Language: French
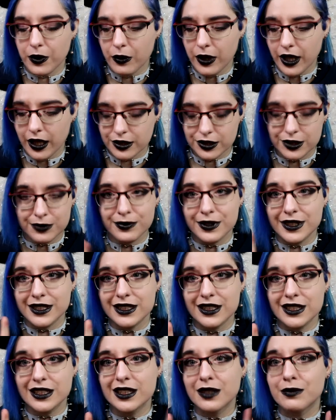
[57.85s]
Voilà, je
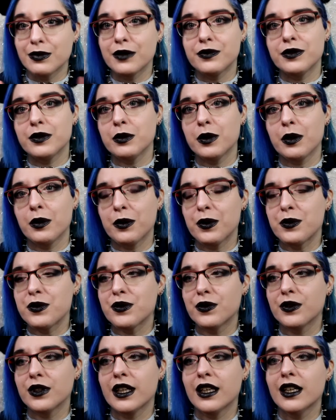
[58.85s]
précise, c'est pas filmé la même
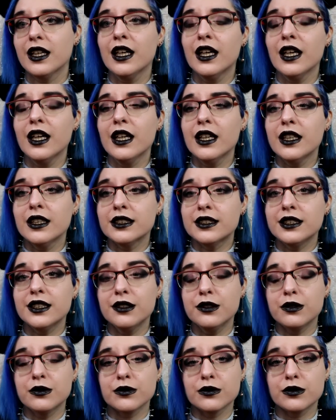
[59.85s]
journée.
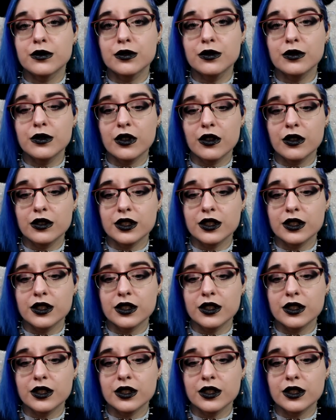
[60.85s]
Sinon, donc en